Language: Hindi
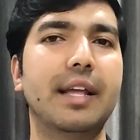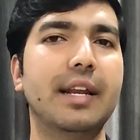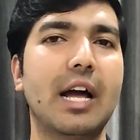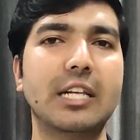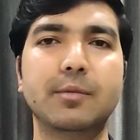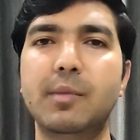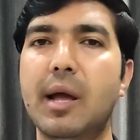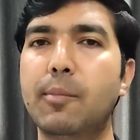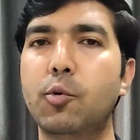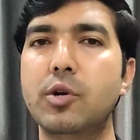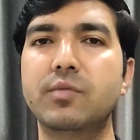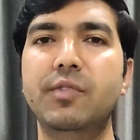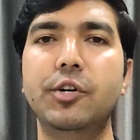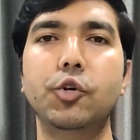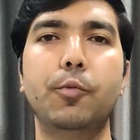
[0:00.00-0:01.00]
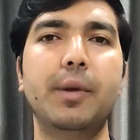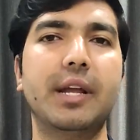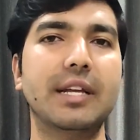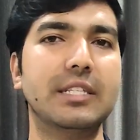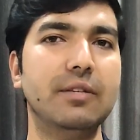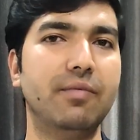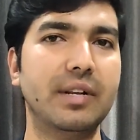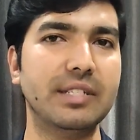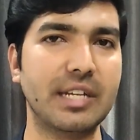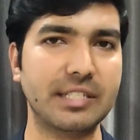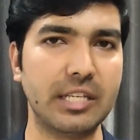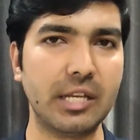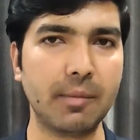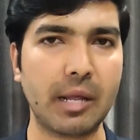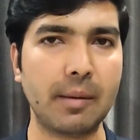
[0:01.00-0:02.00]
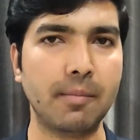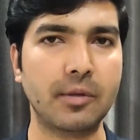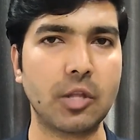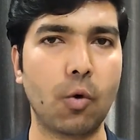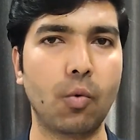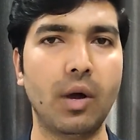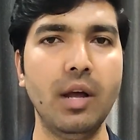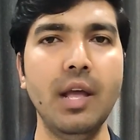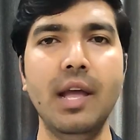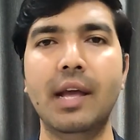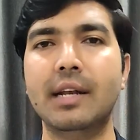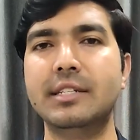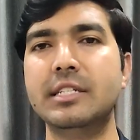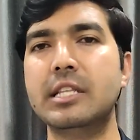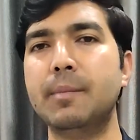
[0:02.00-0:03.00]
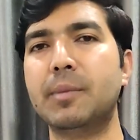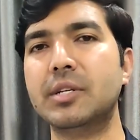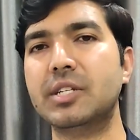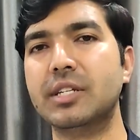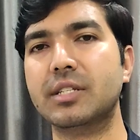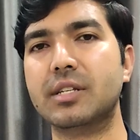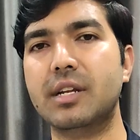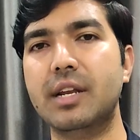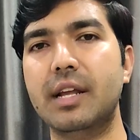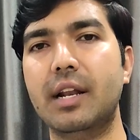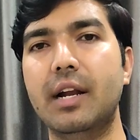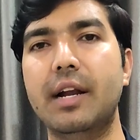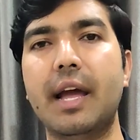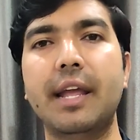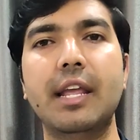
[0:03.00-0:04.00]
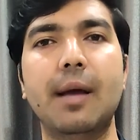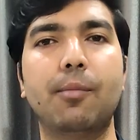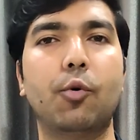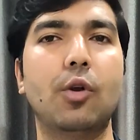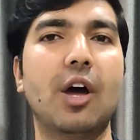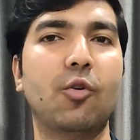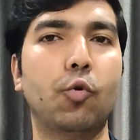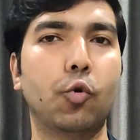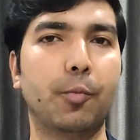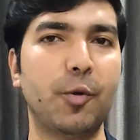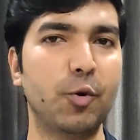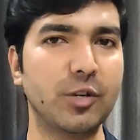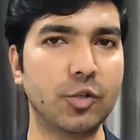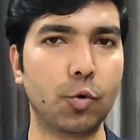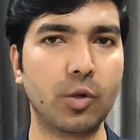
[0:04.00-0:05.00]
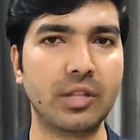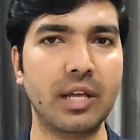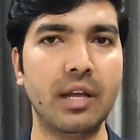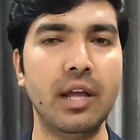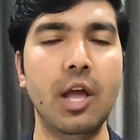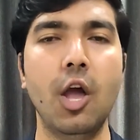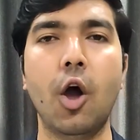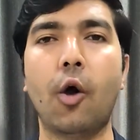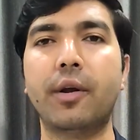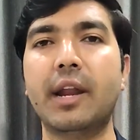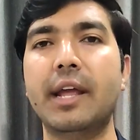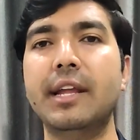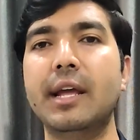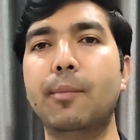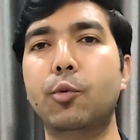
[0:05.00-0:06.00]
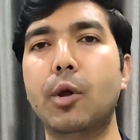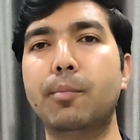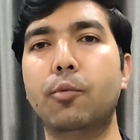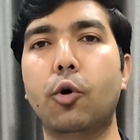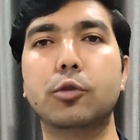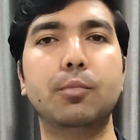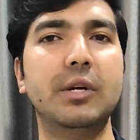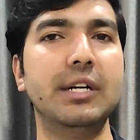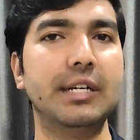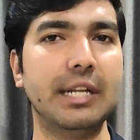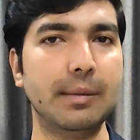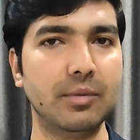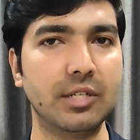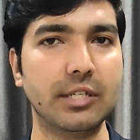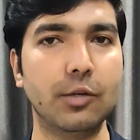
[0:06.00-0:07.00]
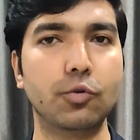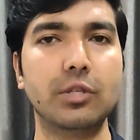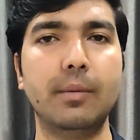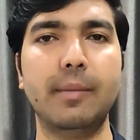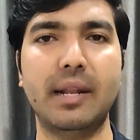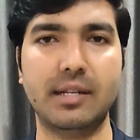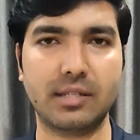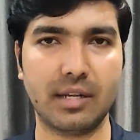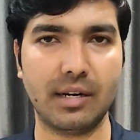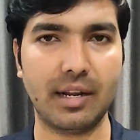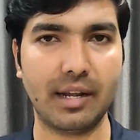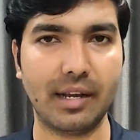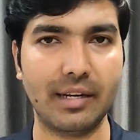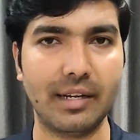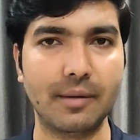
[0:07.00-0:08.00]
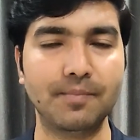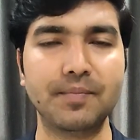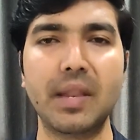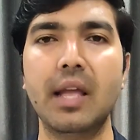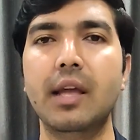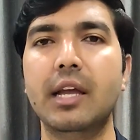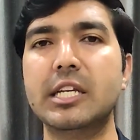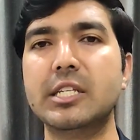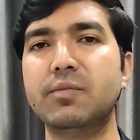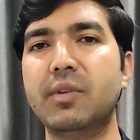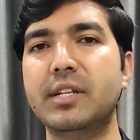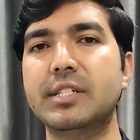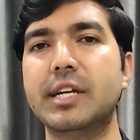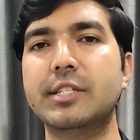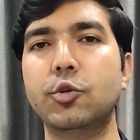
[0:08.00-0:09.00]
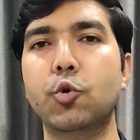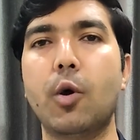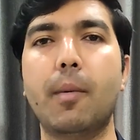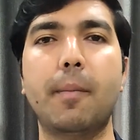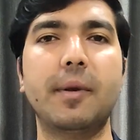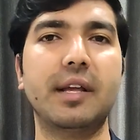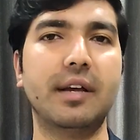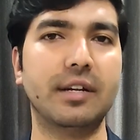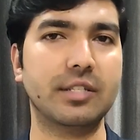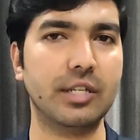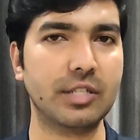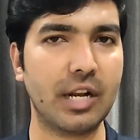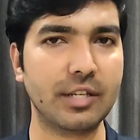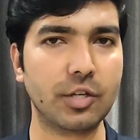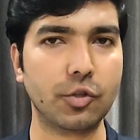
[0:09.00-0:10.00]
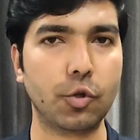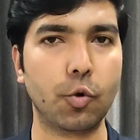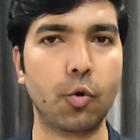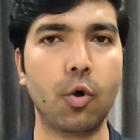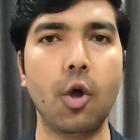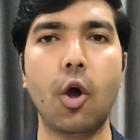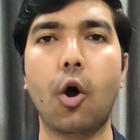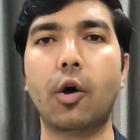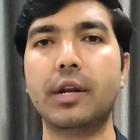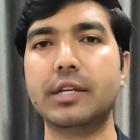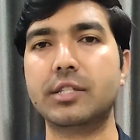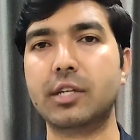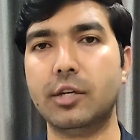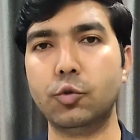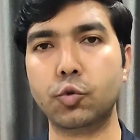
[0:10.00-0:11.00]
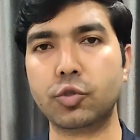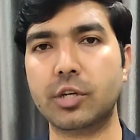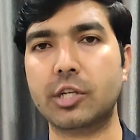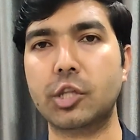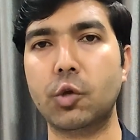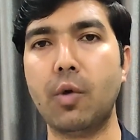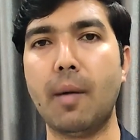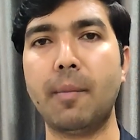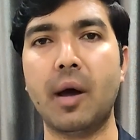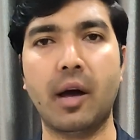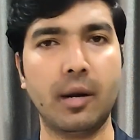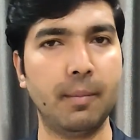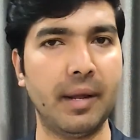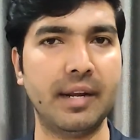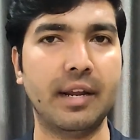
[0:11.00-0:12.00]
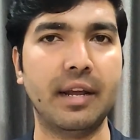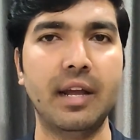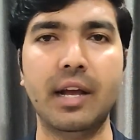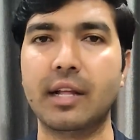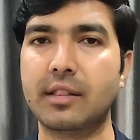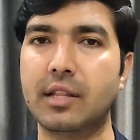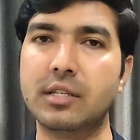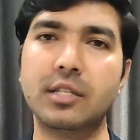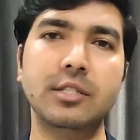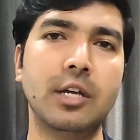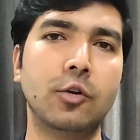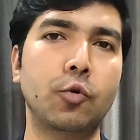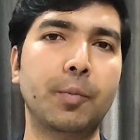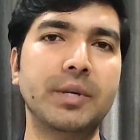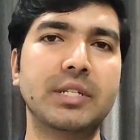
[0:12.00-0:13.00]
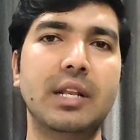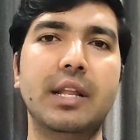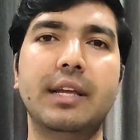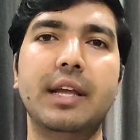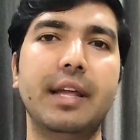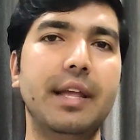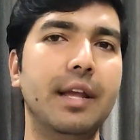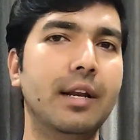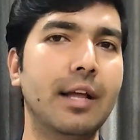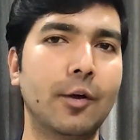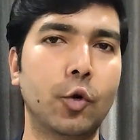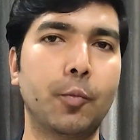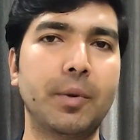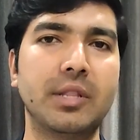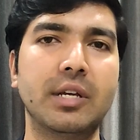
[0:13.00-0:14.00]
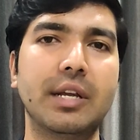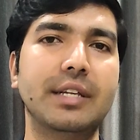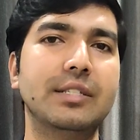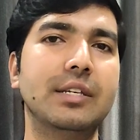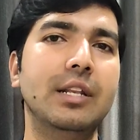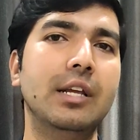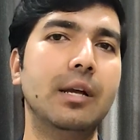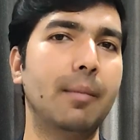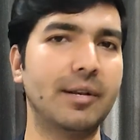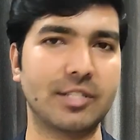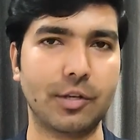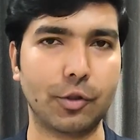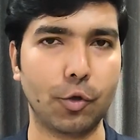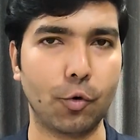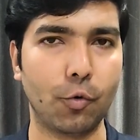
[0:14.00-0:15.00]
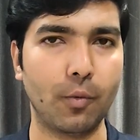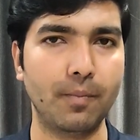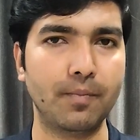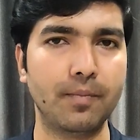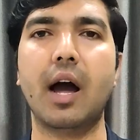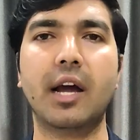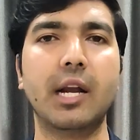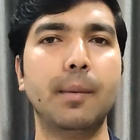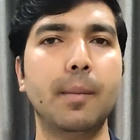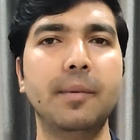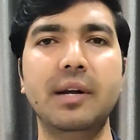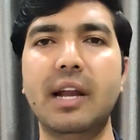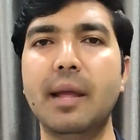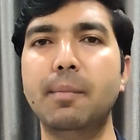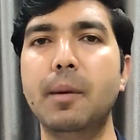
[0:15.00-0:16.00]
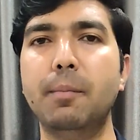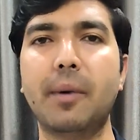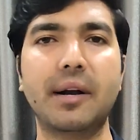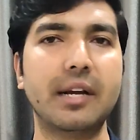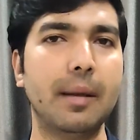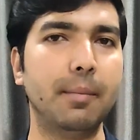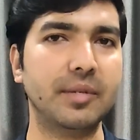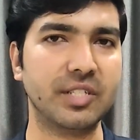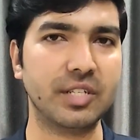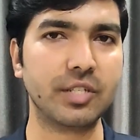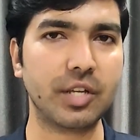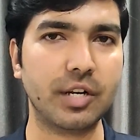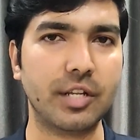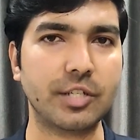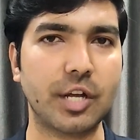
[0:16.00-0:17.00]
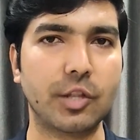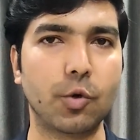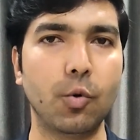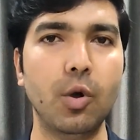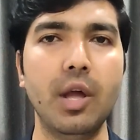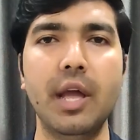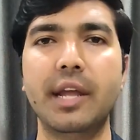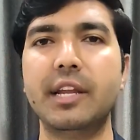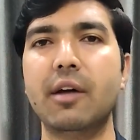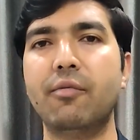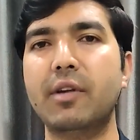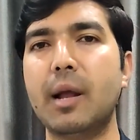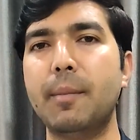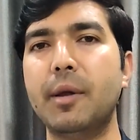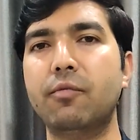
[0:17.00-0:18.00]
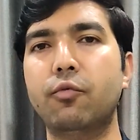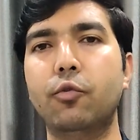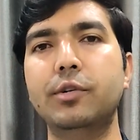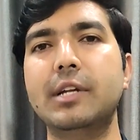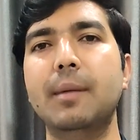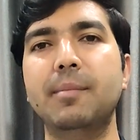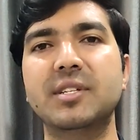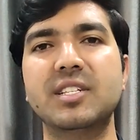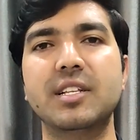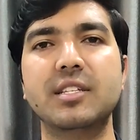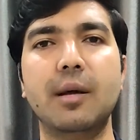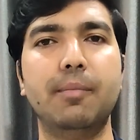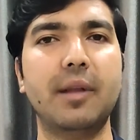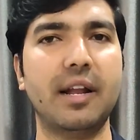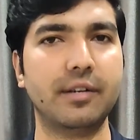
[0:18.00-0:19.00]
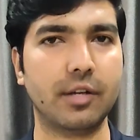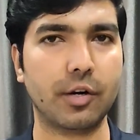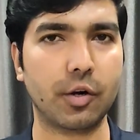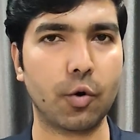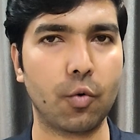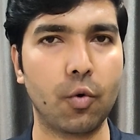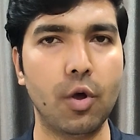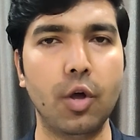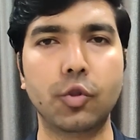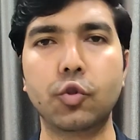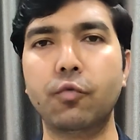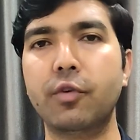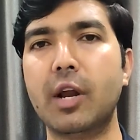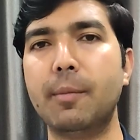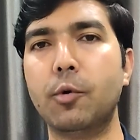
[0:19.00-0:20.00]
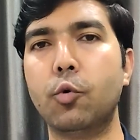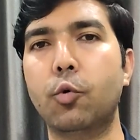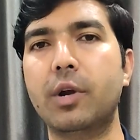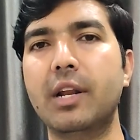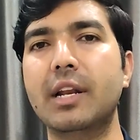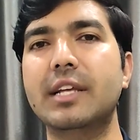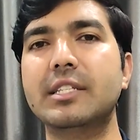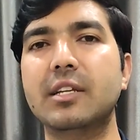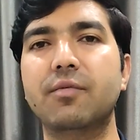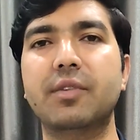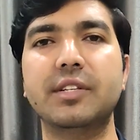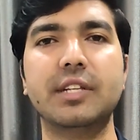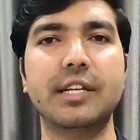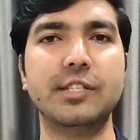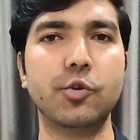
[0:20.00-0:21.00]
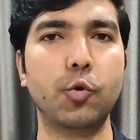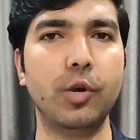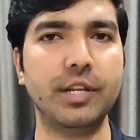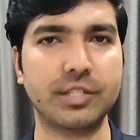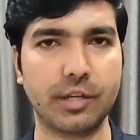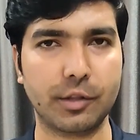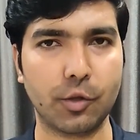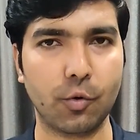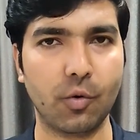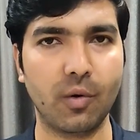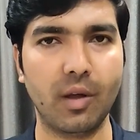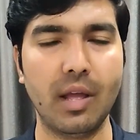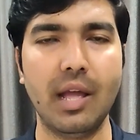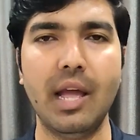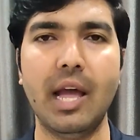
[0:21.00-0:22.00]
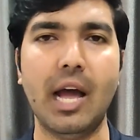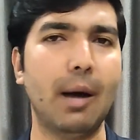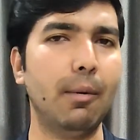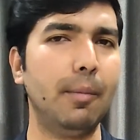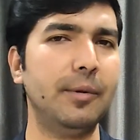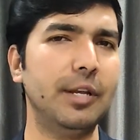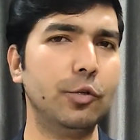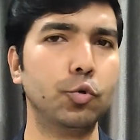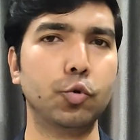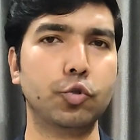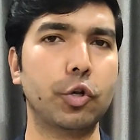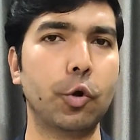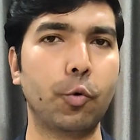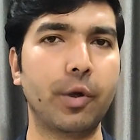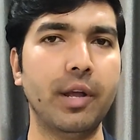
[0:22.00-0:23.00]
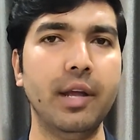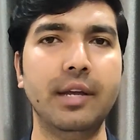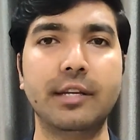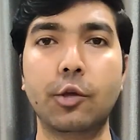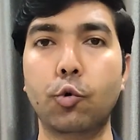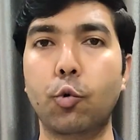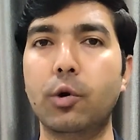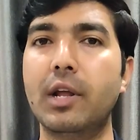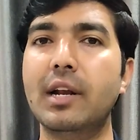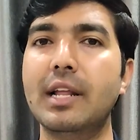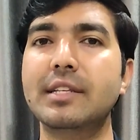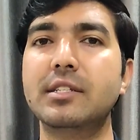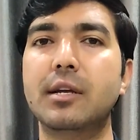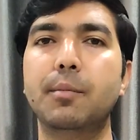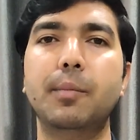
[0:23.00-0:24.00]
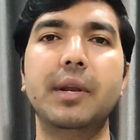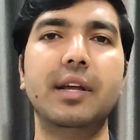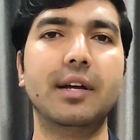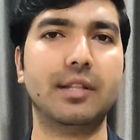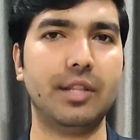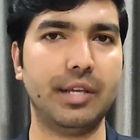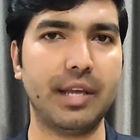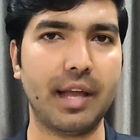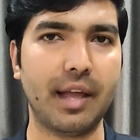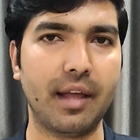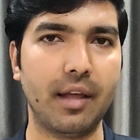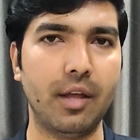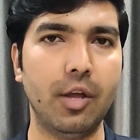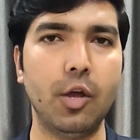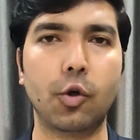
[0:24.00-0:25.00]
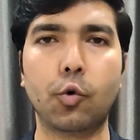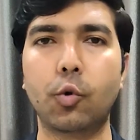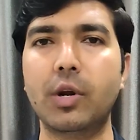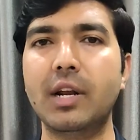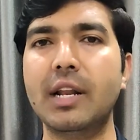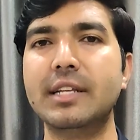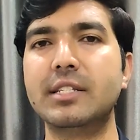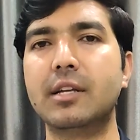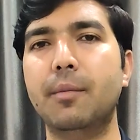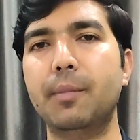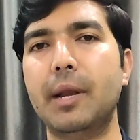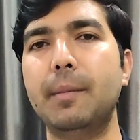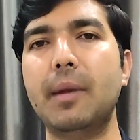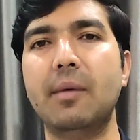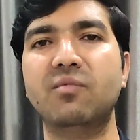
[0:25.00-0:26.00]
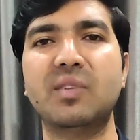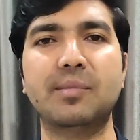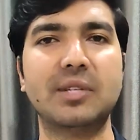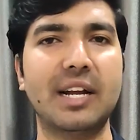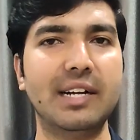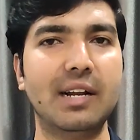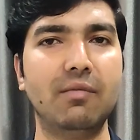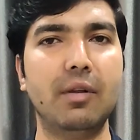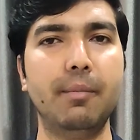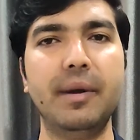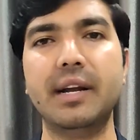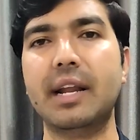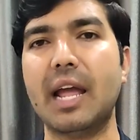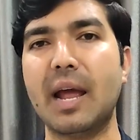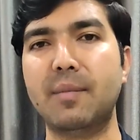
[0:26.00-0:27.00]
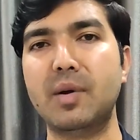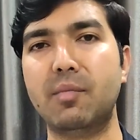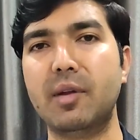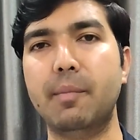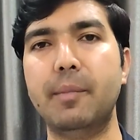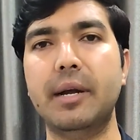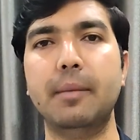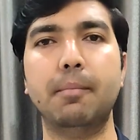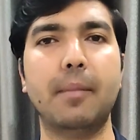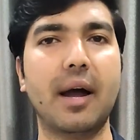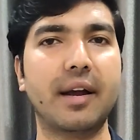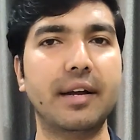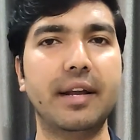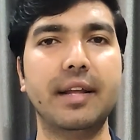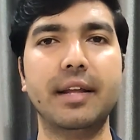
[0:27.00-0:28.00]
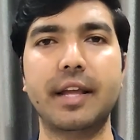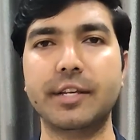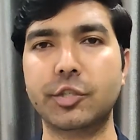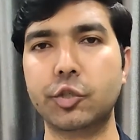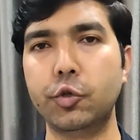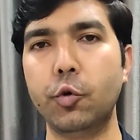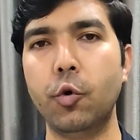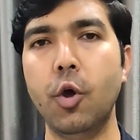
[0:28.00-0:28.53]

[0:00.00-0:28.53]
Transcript: लेकिन आज मैं आपको इस वीडियो में एक ऐसी फ्रेंचाइजी के बारे में बताऊंगा जिसे परचेज करने के लिए ना ही आपको लाखों रुपयों की जरूरत है और ना ही आपको एक बहुत बड़ी टीम चाहिए उसे मैनेज करने के लिए इस फ्रेंचाइजी को आप अपने घर से चला सकते हो और इसका यूज करते हुए आप हर महीने दस हजार रुपए से लेकर एक लाख रुपए तक इजीली कमा सकते हो अगर आप अपने लाइफ में पार्ट टाइम बिजनेस करना चाहते हो या फिर आप एक फुल टाइम बिजनेस का प्लान कर रहे हो तो फिर आप कोडिंग लाइन्स की फ्रेंचाइजी को ले सकते हो अब आप ये सोच रहे होगे कि कोडिंग लाइन्स कंपनी करती क्या है कोडिंग लाइन्स कंपनी में हम वेबसाइट डेवलपमेंट ऐप डेवलपमेंट मार्केटिंग एस